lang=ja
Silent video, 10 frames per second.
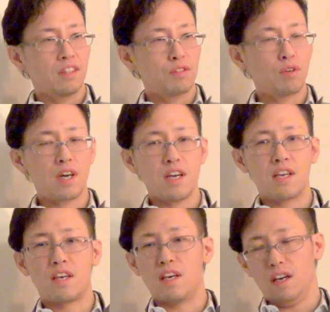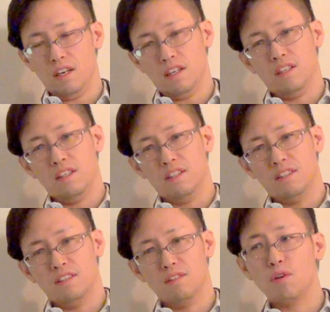それがいっけん
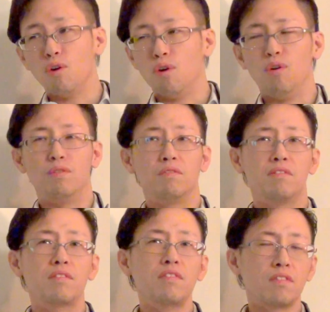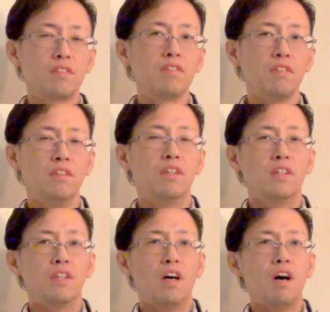と、
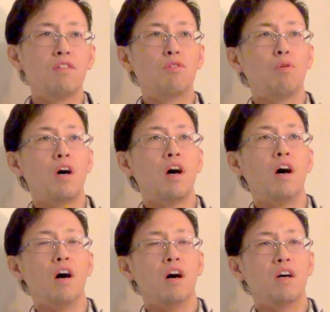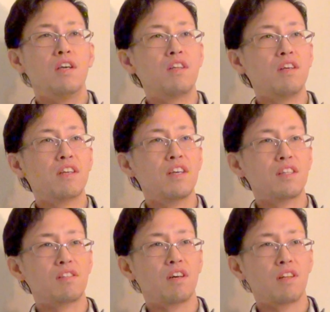あとはいきなり警
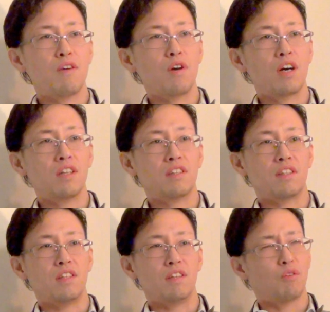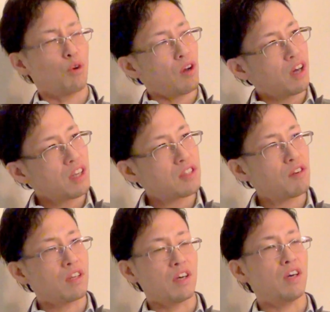察から電話かかってきてて、この話
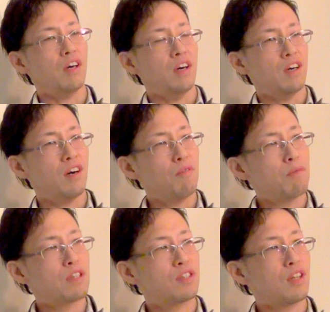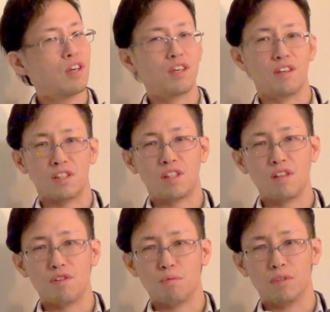はねあんまりしてないからして
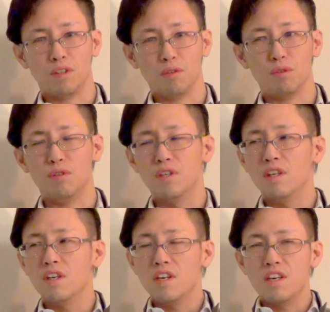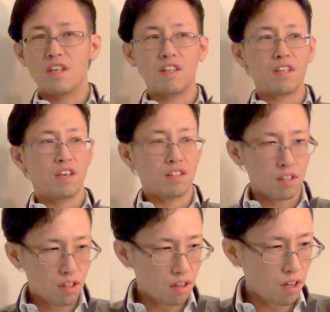ないと思うけど、いきなり警察
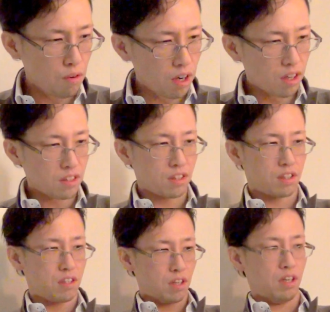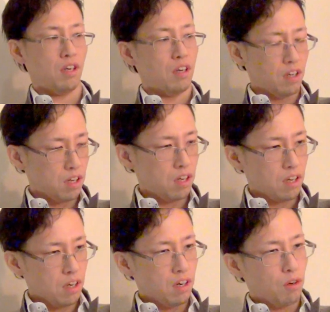から電話かかってきて、
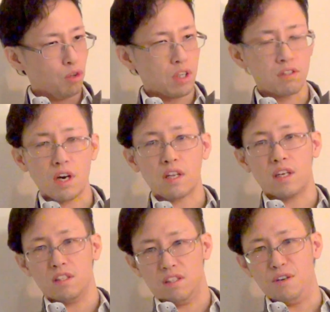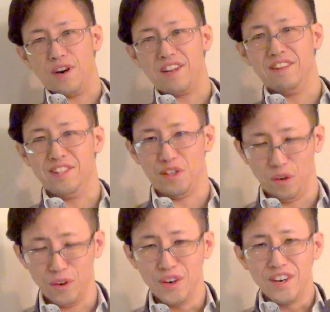お宅誰だいって言われるんですよ
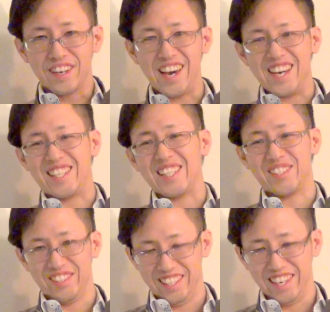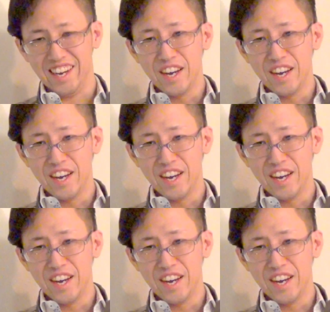警察に。え